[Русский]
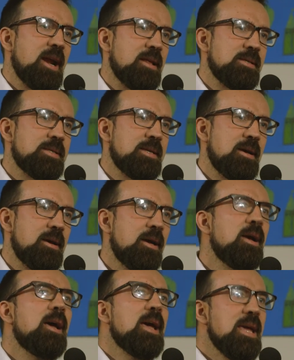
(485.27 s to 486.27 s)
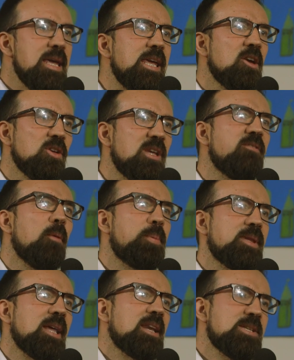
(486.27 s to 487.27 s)
Поэтому очень важно
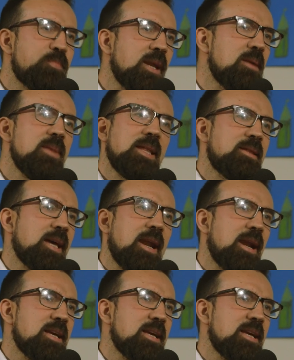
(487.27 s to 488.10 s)
самим переживать э,